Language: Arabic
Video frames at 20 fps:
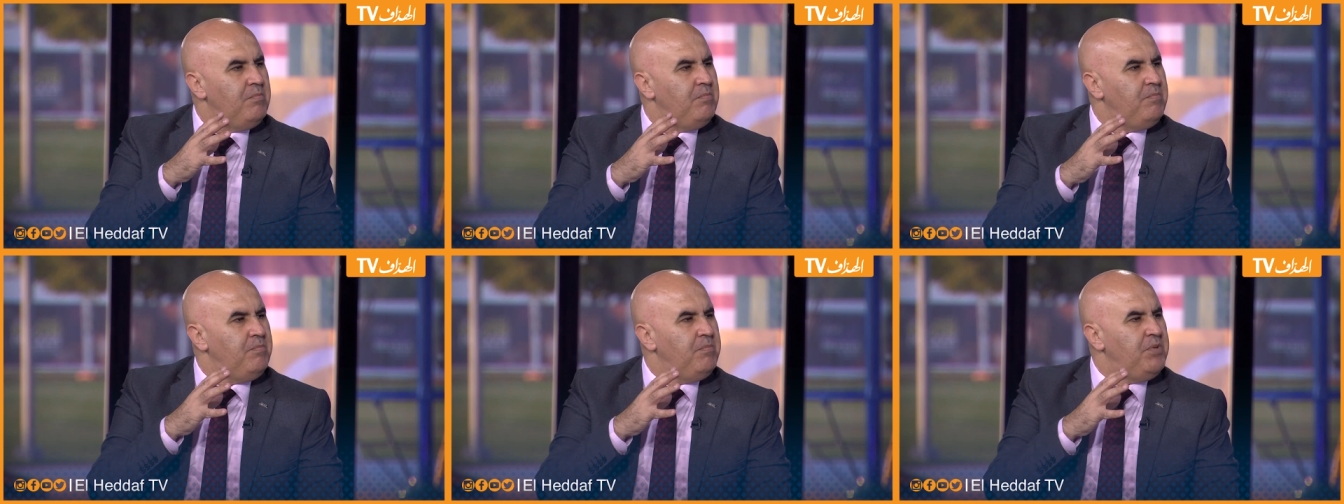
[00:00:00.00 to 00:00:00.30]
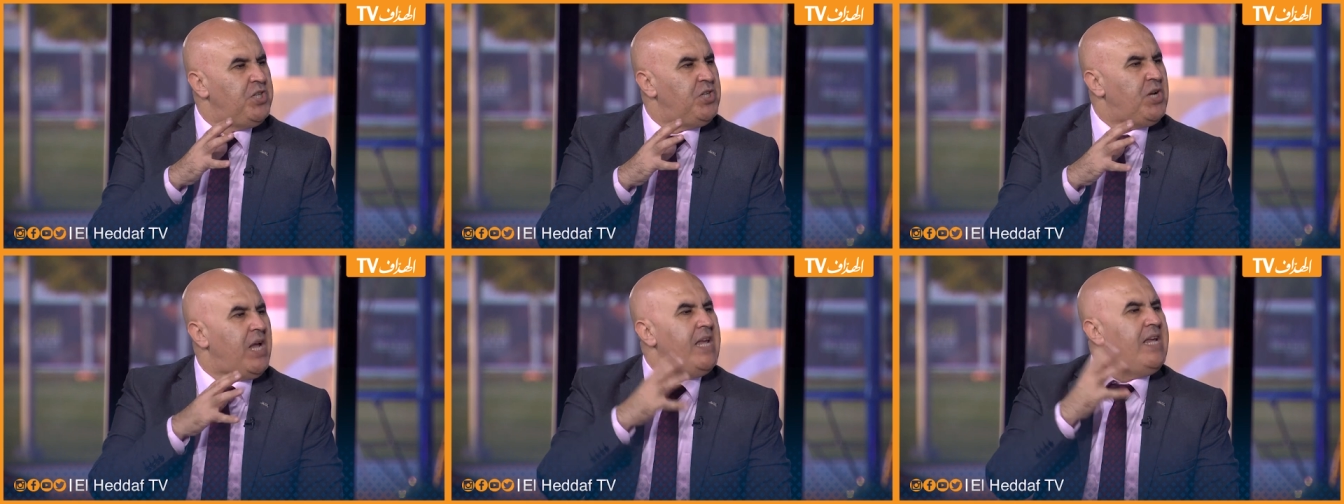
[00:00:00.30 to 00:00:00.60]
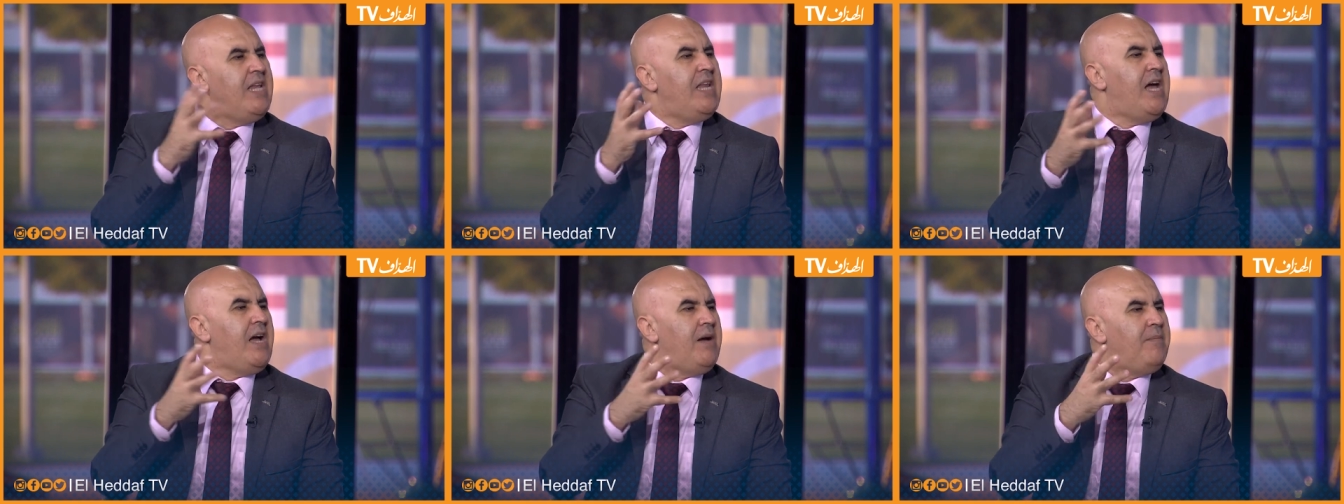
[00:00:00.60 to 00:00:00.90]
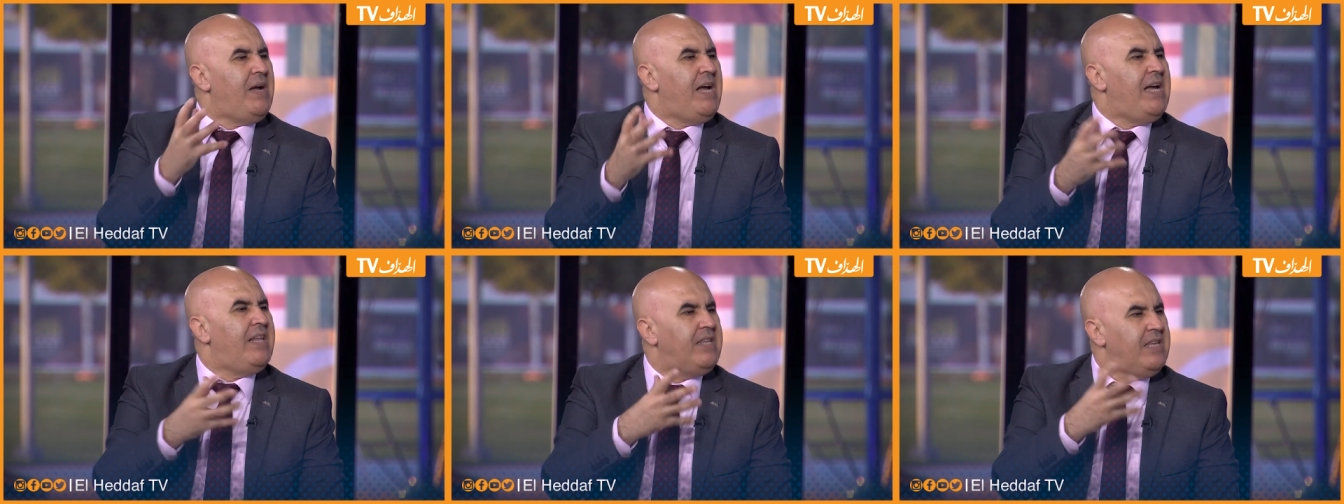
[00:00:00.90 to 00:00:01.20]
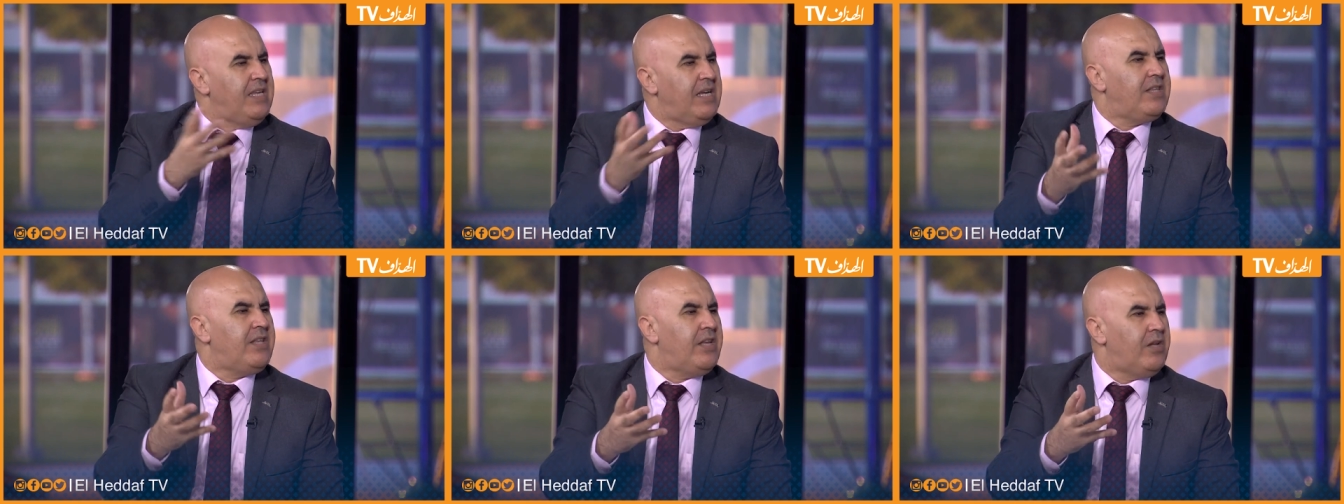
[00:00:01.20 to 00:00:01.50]
مش اي لاعب عادي
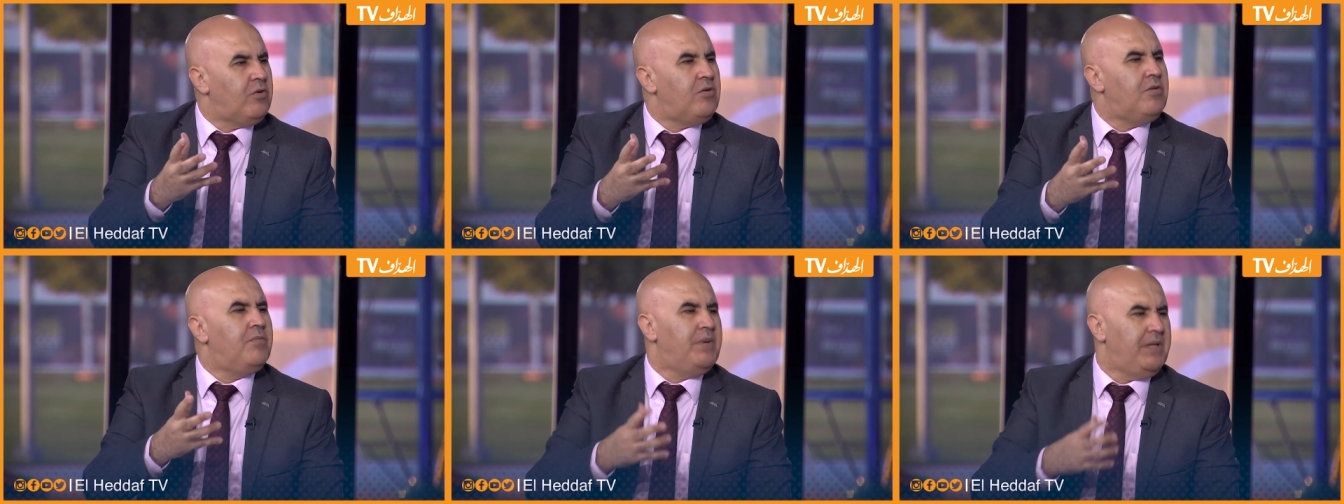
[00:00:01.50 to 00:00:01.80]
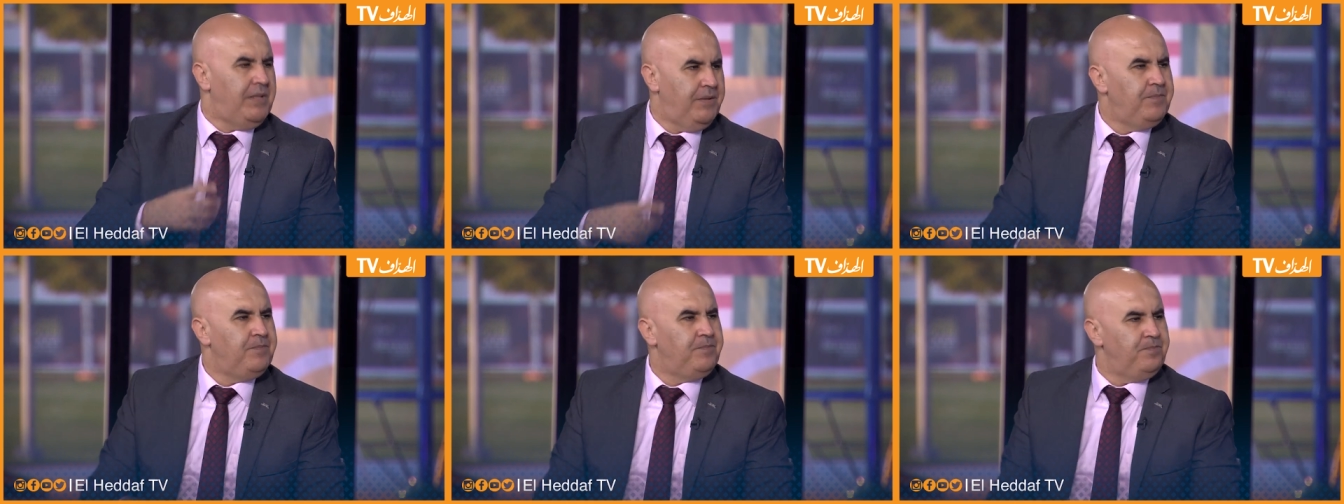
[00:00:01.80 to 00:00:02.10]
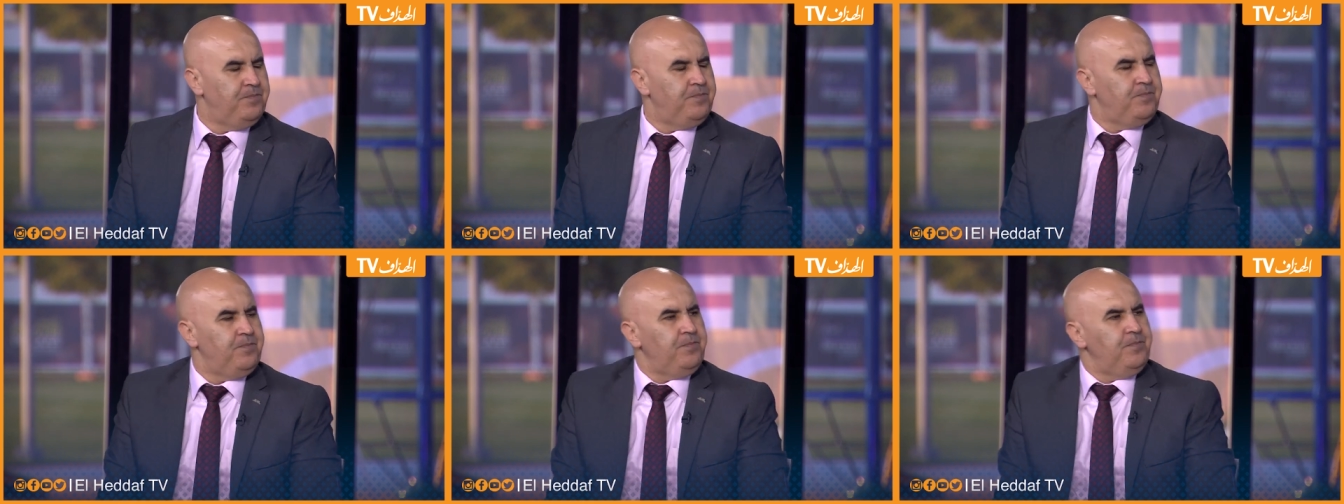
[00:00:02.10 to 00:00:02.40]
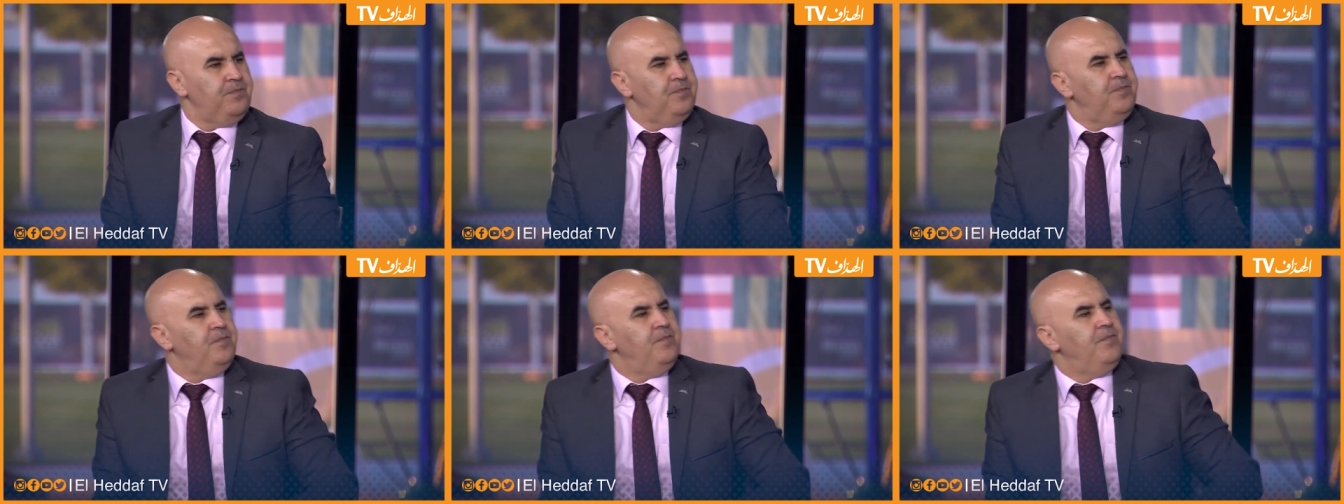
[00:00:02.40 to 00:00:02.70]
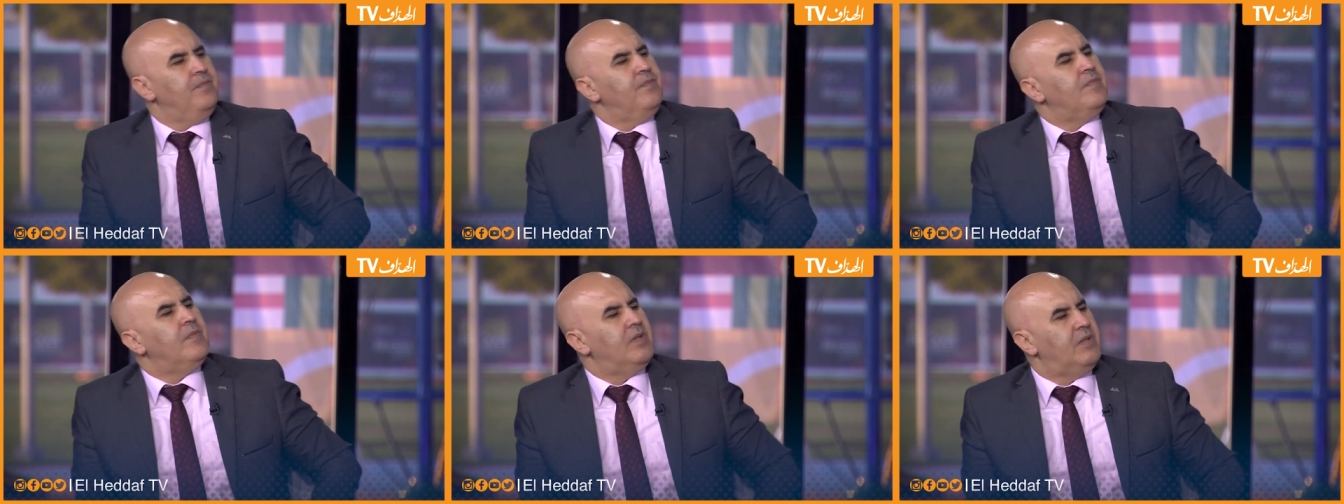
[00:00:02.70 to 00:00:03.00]
اي طبعا لانه هي
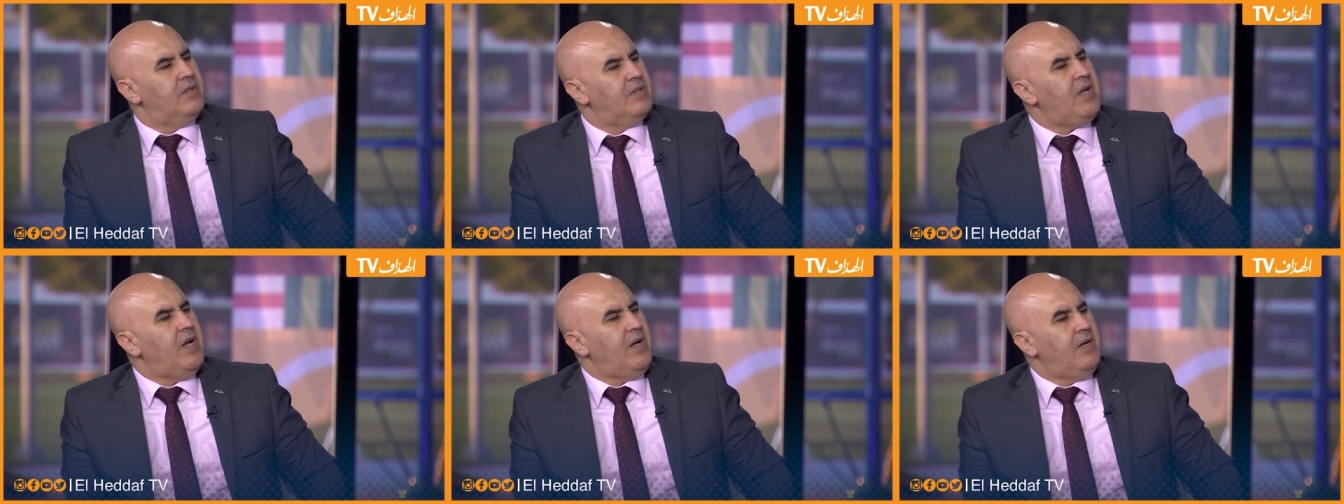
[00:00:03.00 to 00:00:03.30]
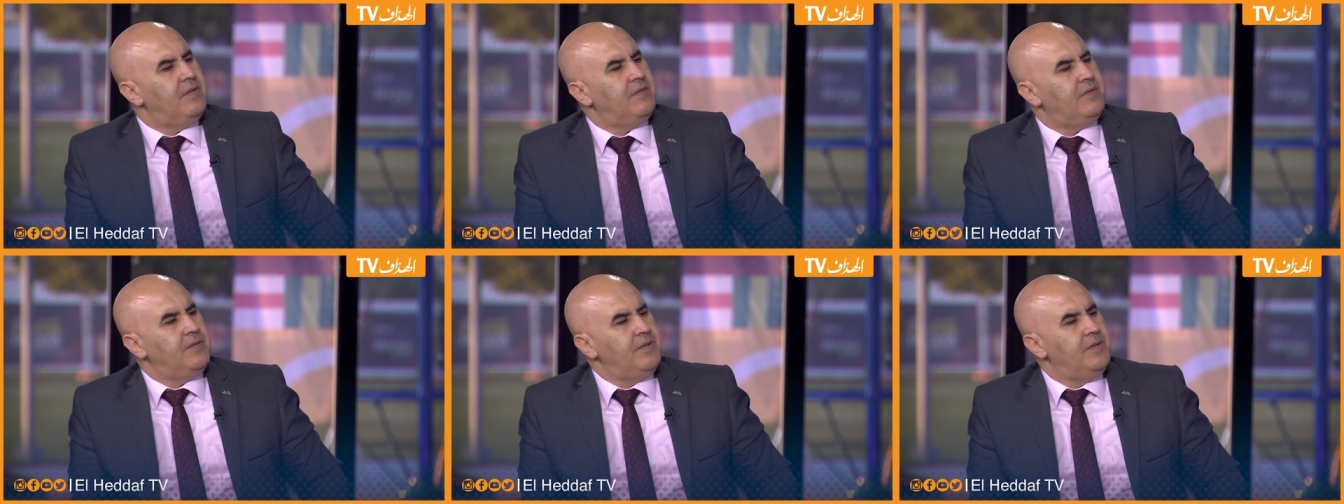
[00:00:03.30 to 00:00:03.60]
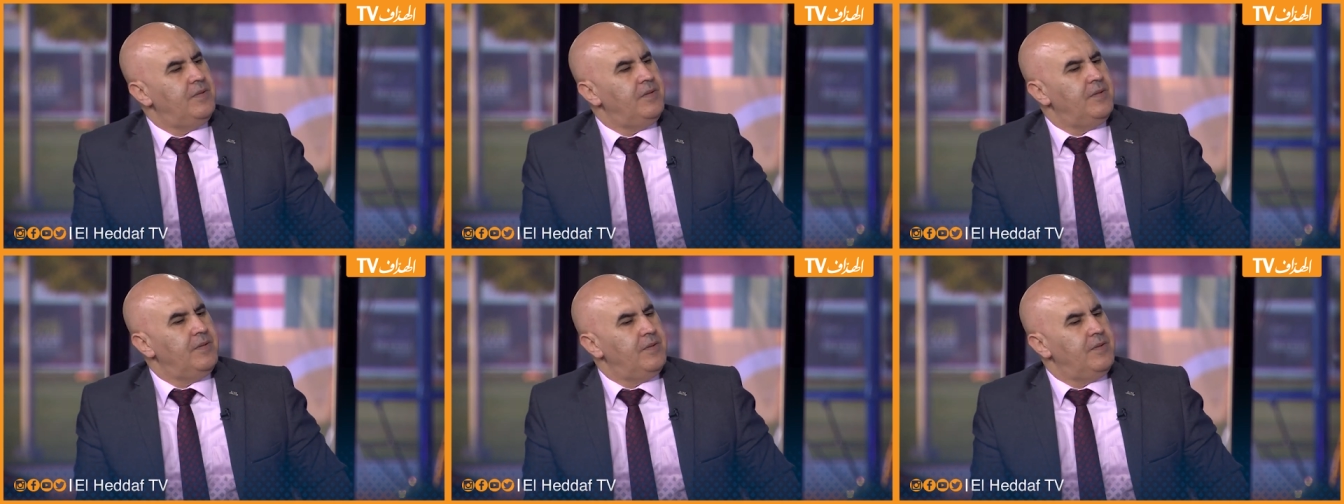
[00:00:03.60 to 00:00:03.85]
مغامره صح. يعني ليش من هنا